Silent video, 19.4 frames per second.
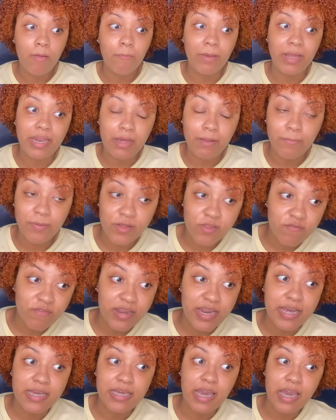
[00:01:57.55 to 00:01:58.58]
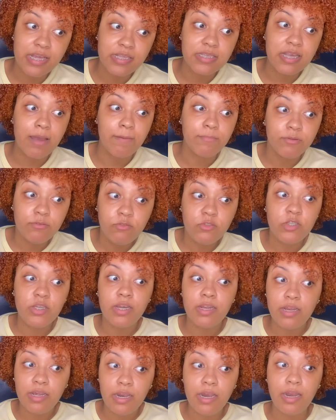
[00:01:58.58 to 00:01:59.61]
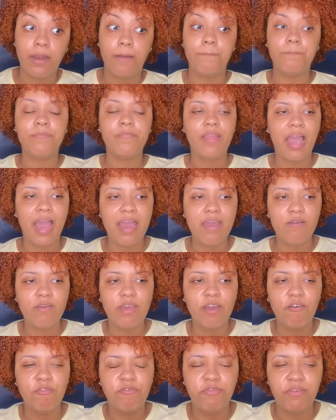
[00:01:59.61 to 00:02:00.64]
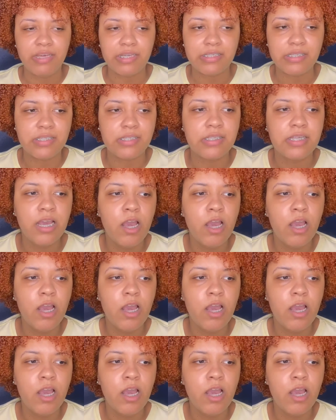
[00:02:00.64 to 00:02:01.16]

Mas depois eu falei, quem sabe um dia... Nananã. Aí o que eu fiz?